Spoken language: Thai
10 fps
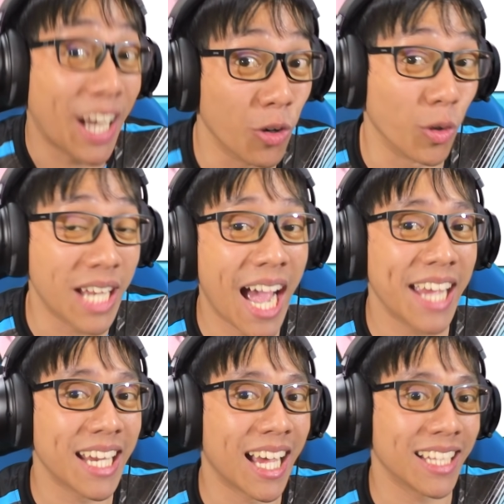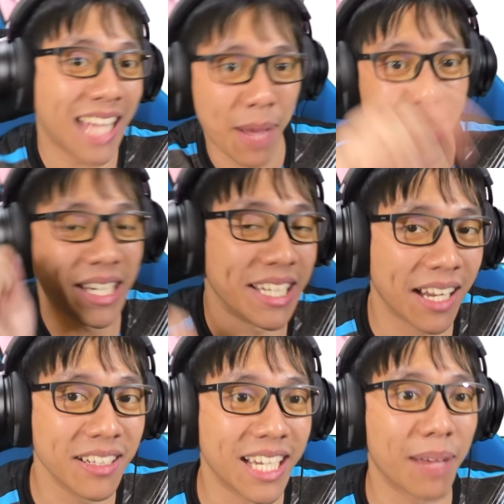สามารถดาวน์โหลดได้นะตาม ID
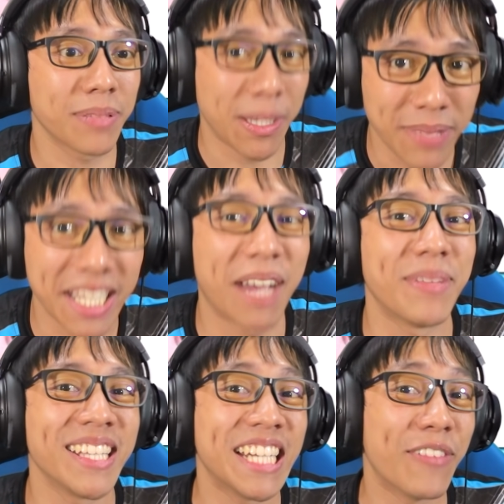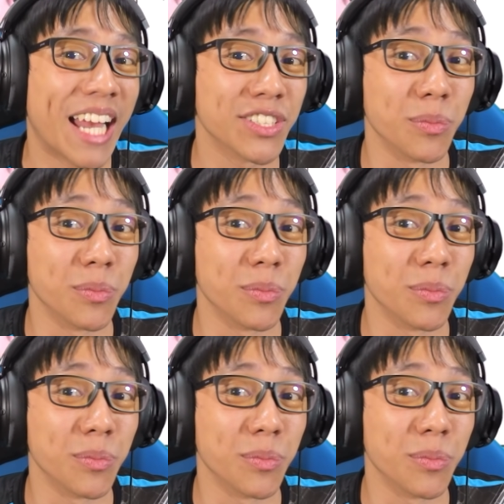นั้นเลยครับ คลิปนี้ครับ น่าจะได้เวลา